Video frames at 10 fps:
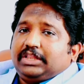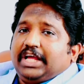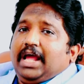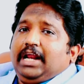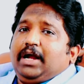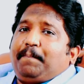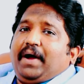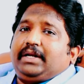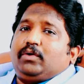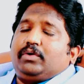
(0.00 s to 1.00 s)

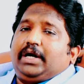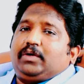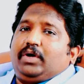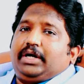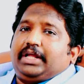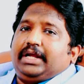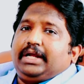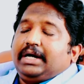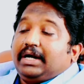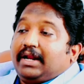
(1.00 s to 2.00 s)
తేలికపాటిగా ఉండేటువంటి
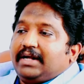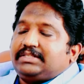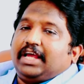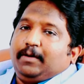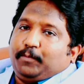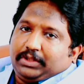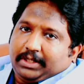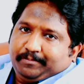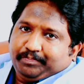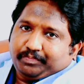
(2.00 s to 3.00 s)
డ్రగ్స్కి
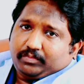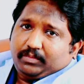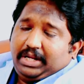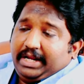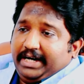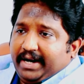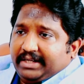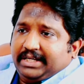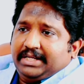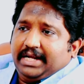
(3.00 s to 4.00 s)
వెళ్ళిపోతారు ఈ
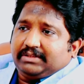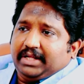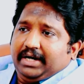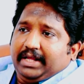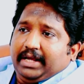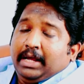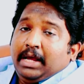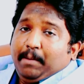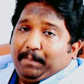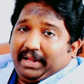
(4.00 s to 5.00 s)
డ్రగ్స్ ఏం చేస్తాయంటే
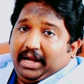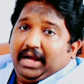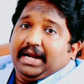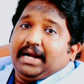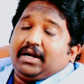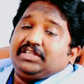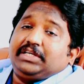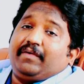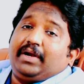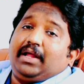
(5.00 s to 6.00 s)
పదహారు గంటల
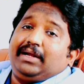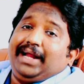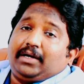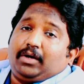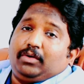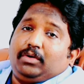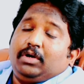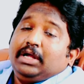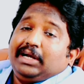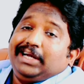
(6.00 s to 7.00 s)
నుంచి ఇరవై నాలుగు గంటలు
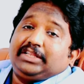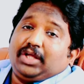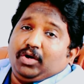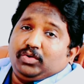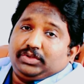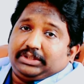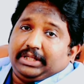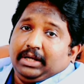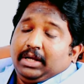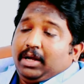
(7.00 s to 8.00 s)
నిద్రలో
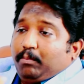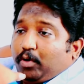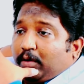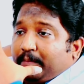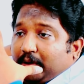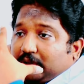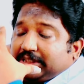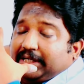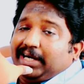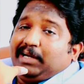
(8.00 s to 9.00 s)
ఉంచుతాయి ముఖం మీద ఒక
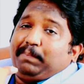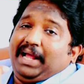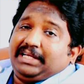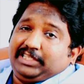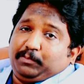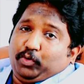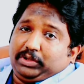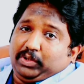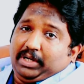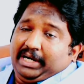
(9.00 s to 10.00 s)
చక్కటి ప్లాస్టిక్
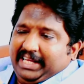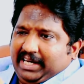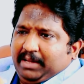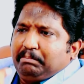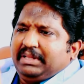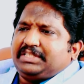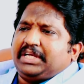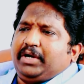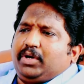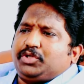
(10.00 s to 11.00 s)
పోత అంటే ఇవన్నీ మిత్స్
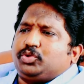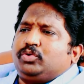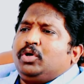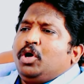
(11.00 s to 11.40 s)
అయి ఉండొచ్చు